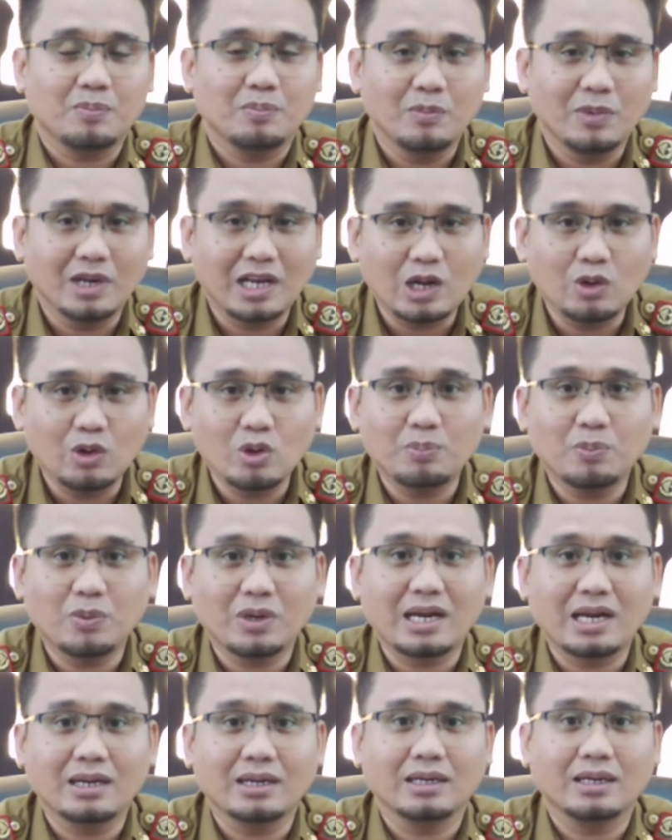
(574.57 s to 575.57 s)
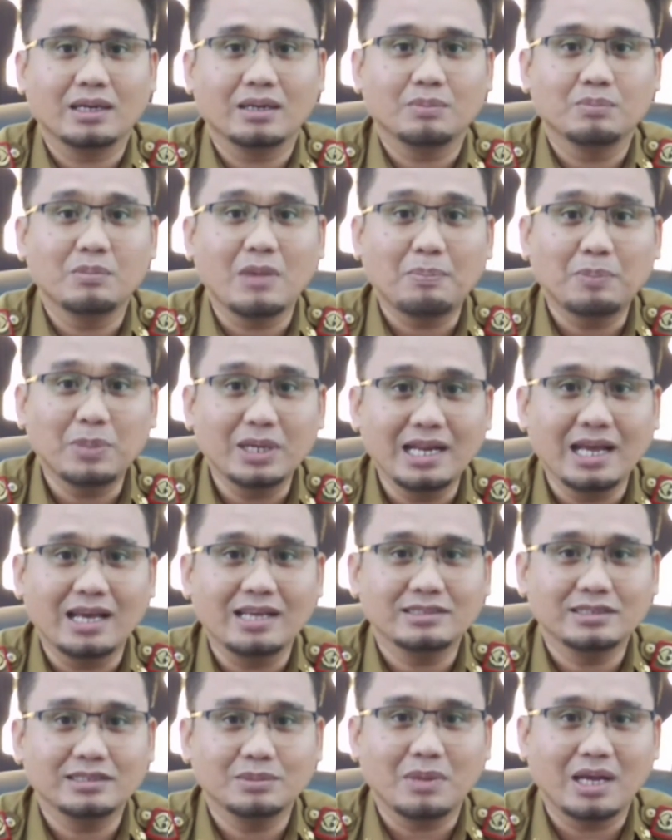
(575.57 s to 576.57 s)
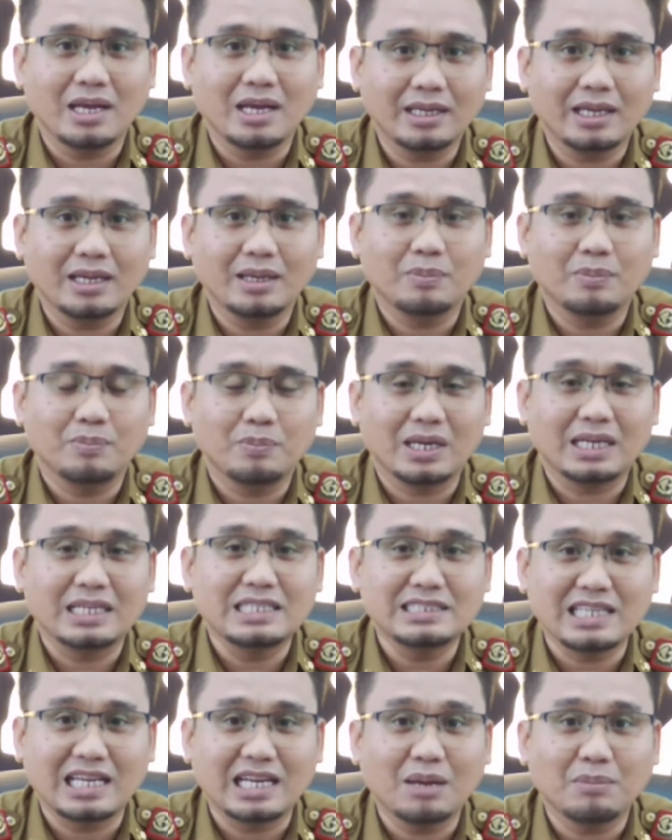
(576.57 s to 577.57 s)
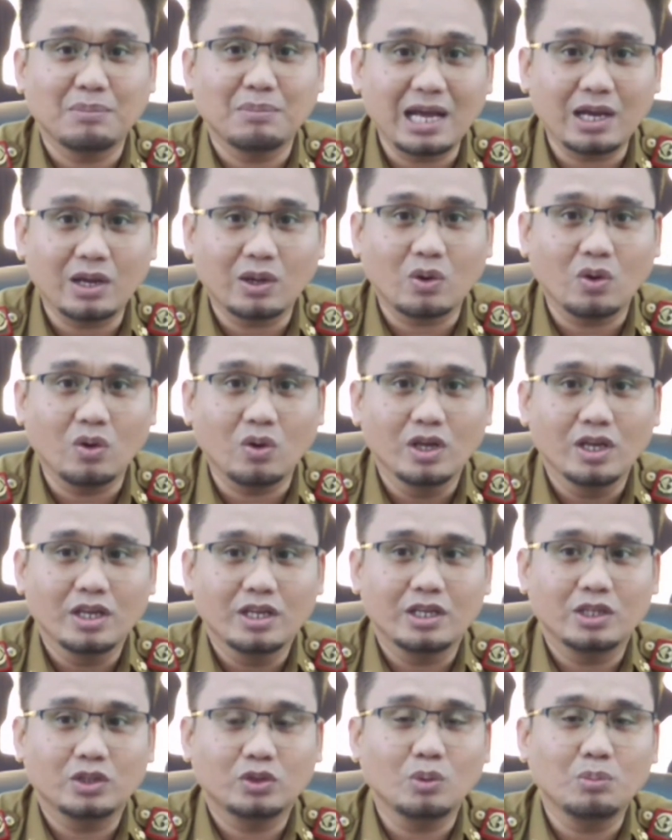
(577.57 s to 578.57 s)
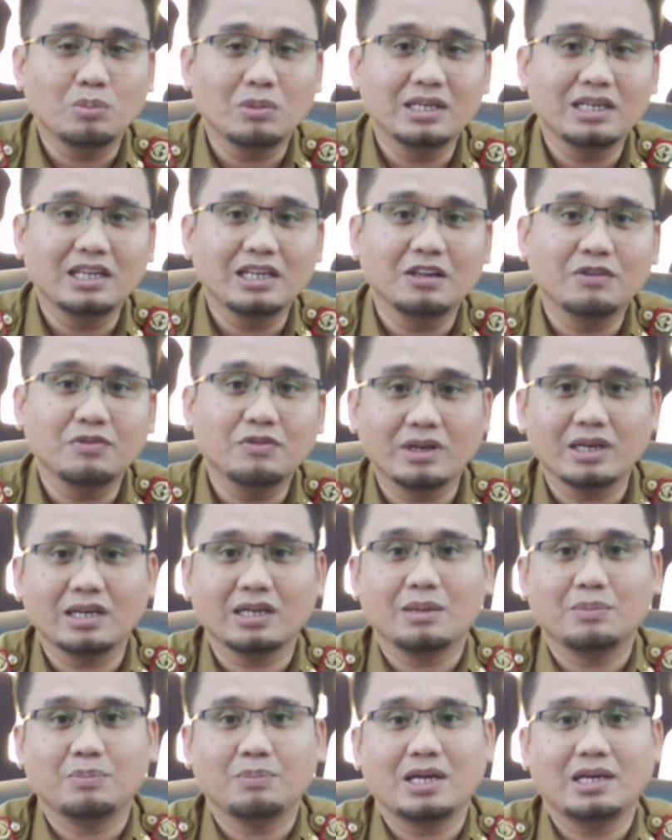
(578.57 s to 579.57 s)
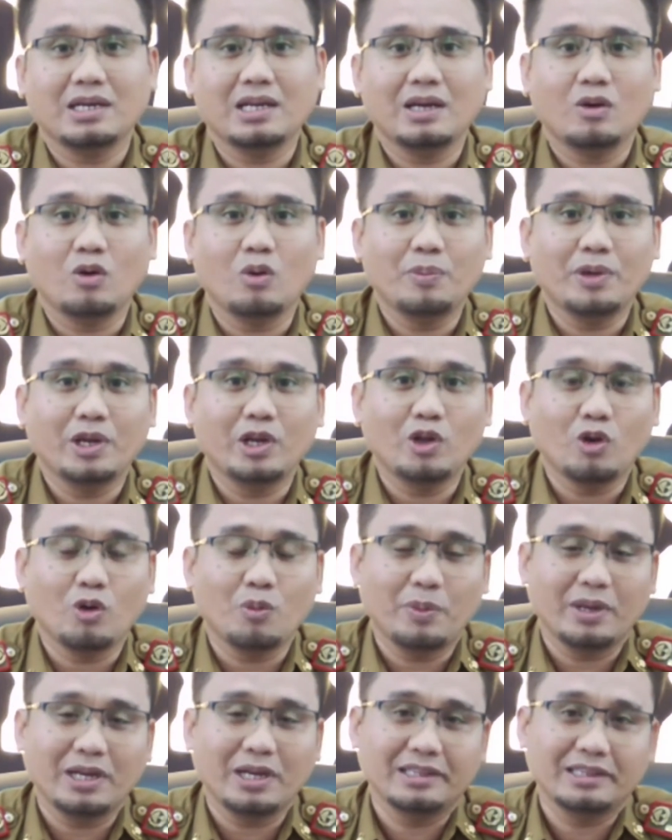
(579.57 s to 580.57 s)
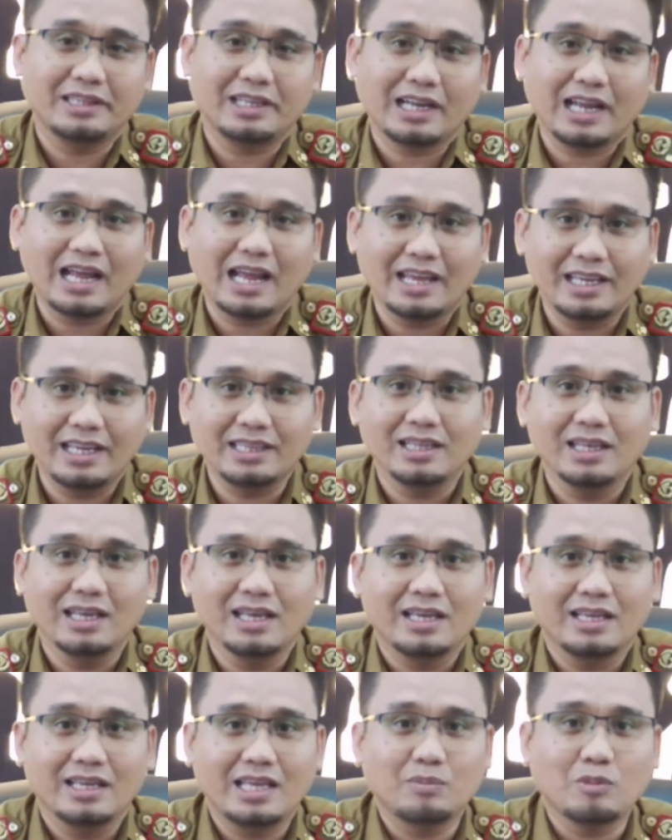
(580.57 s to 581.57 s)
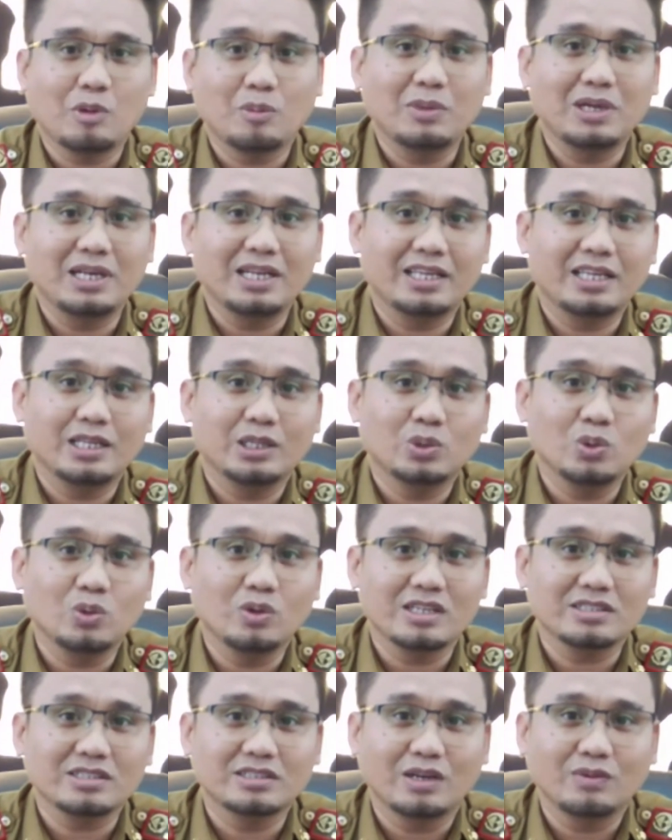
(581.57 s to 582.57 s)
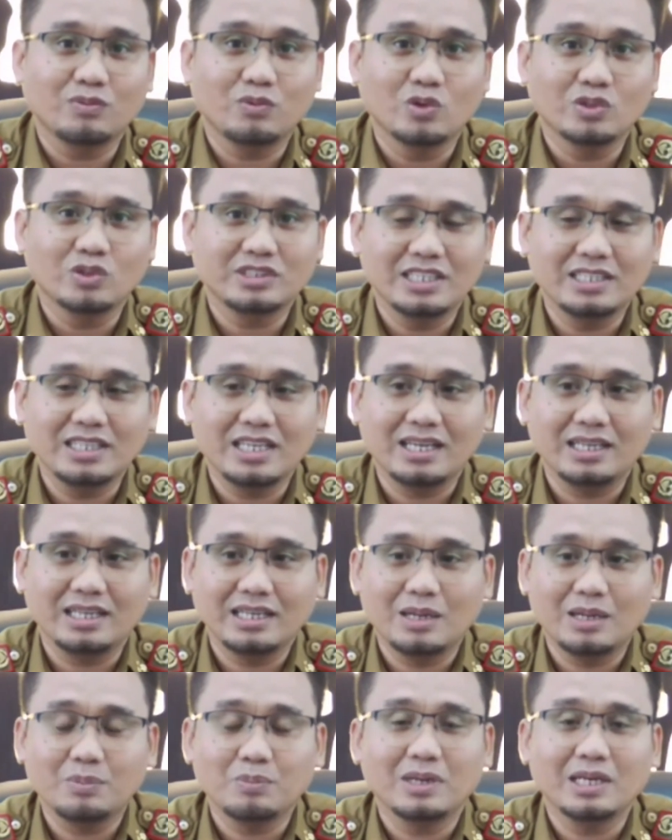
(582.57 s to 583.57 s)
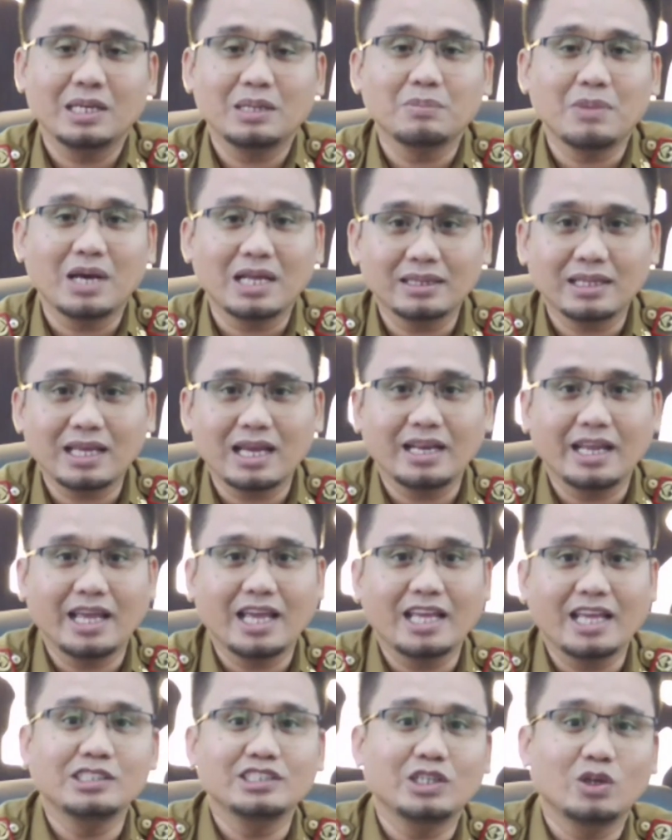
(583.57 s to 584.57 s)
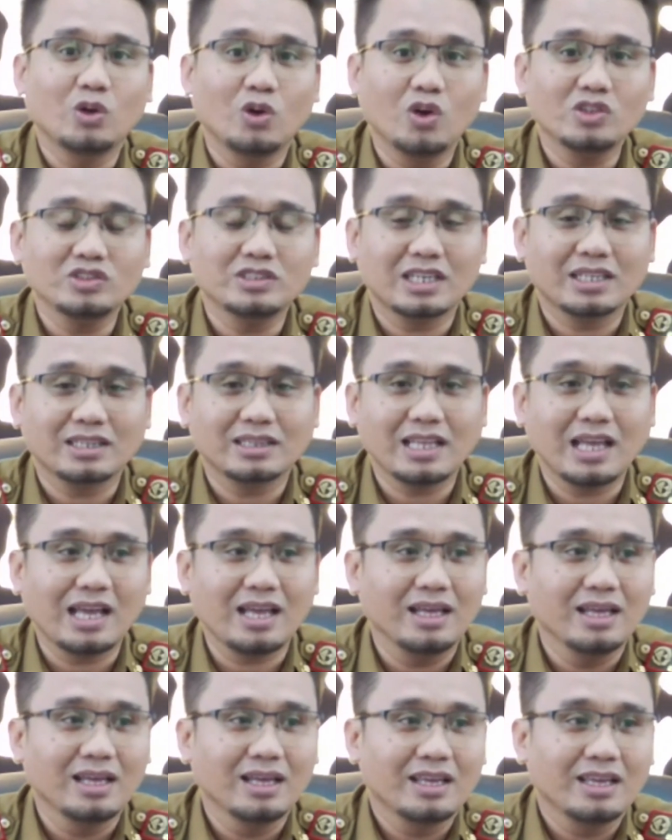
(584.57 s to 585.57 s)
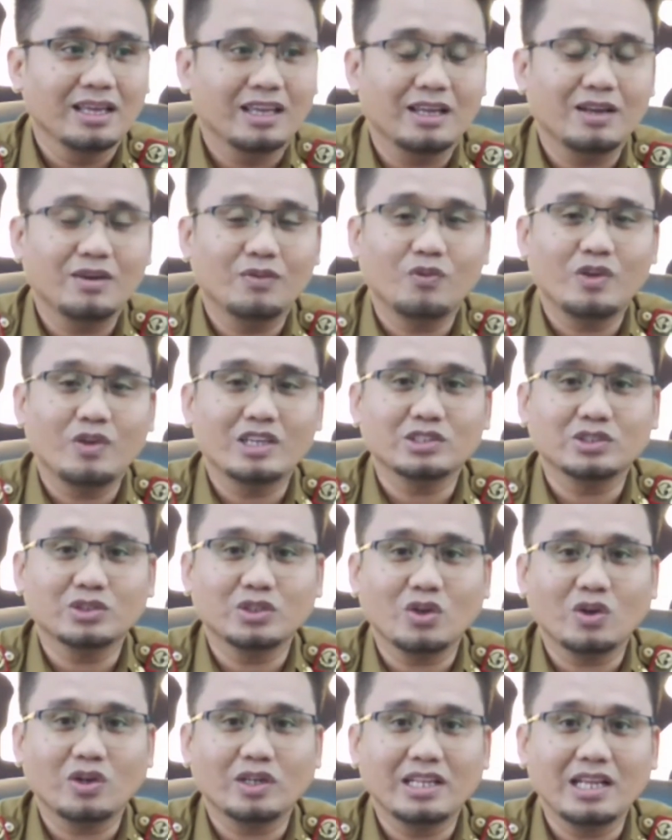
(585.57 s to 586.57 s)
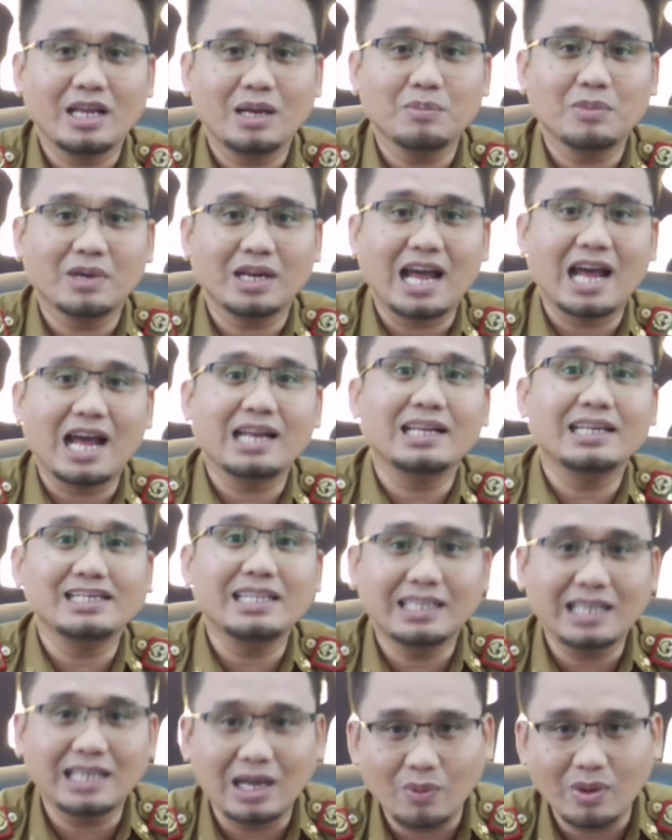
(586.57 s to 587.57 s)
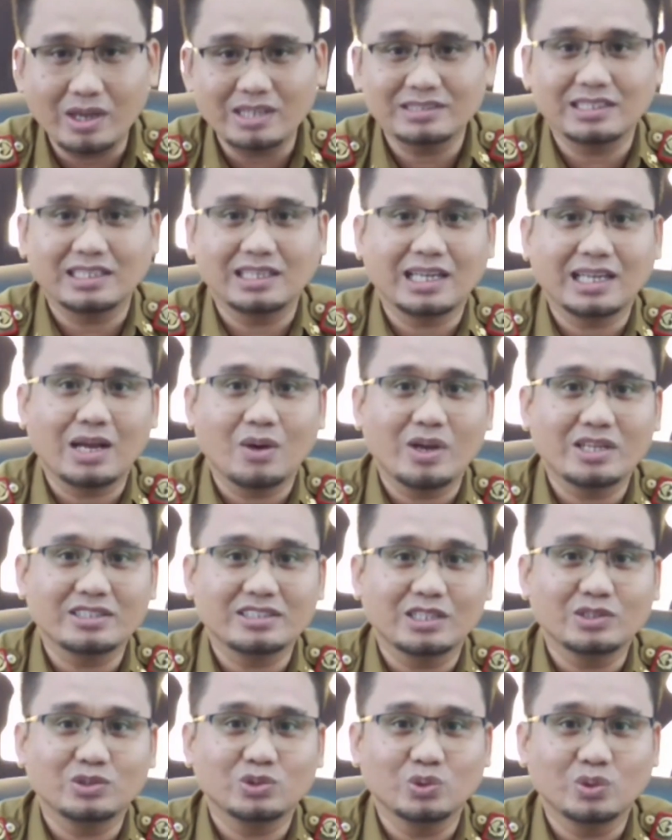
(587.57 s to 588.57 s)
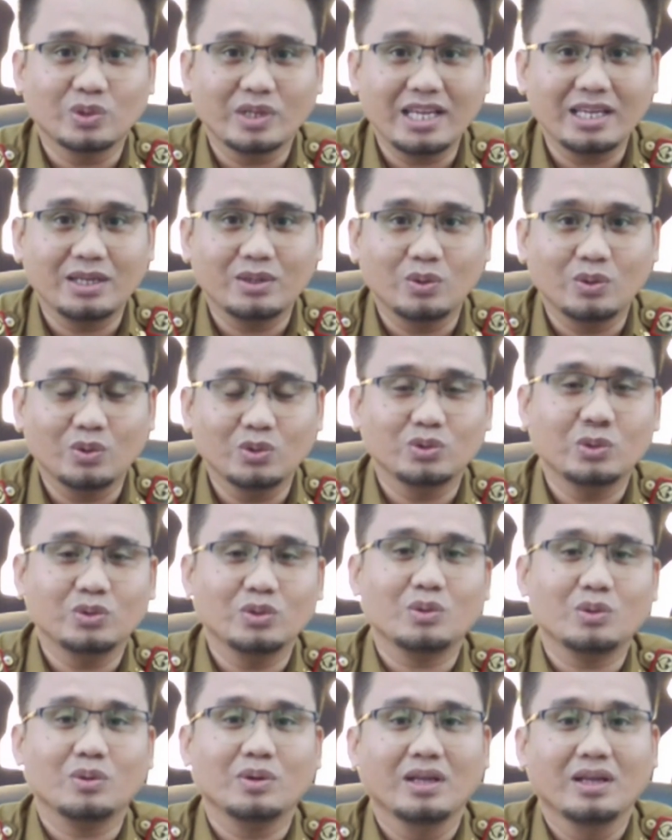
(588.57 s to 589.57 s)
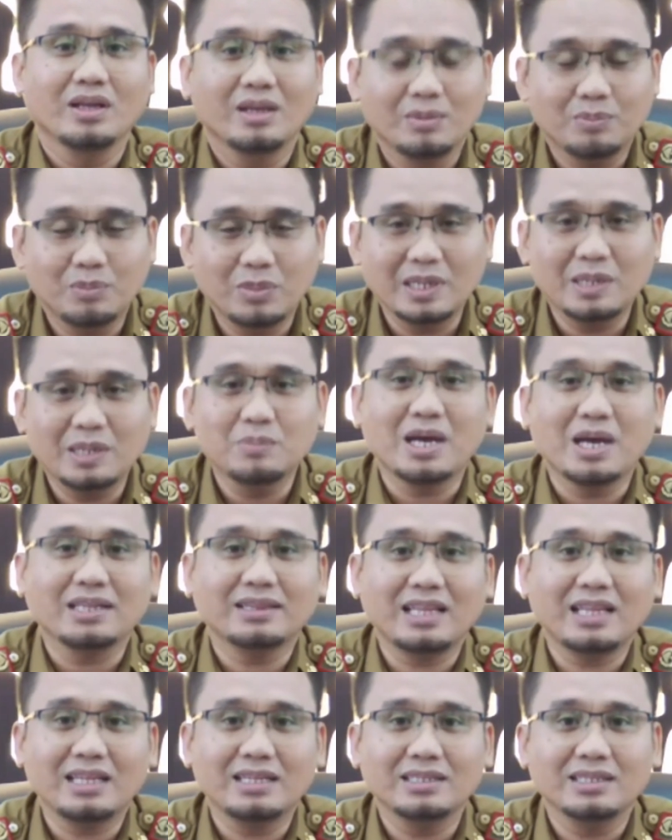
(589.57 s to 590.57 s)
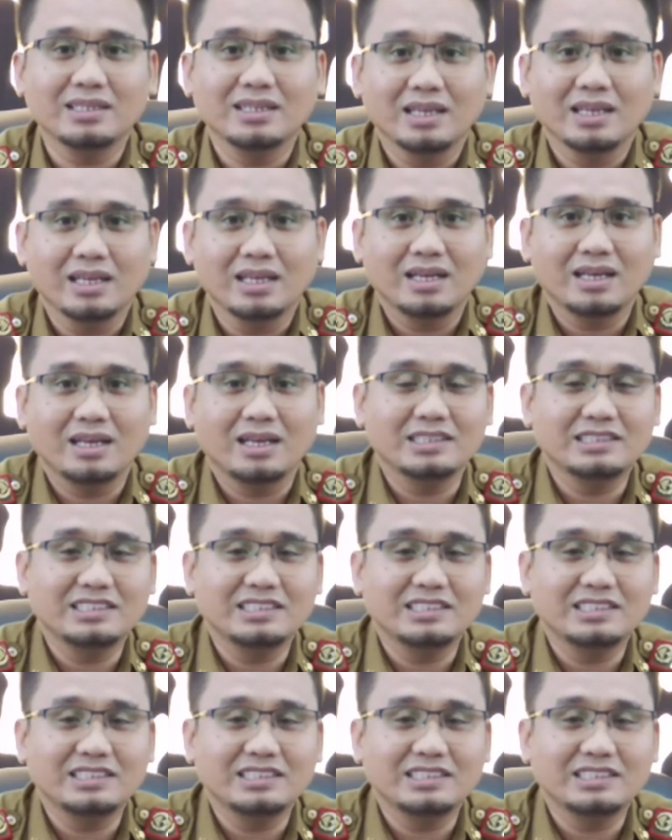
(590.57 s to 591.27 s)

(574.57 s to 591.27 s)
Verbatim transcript: melalui peran Bapeda sebagai perencana makro itu mendeliver kepada OPD-OPD terkait yang memiliki tugas dan fungsinya dan melibatkan NGO serta investor yang berada di kawasan-kawasan sungai untuk pelibatan uh, eh,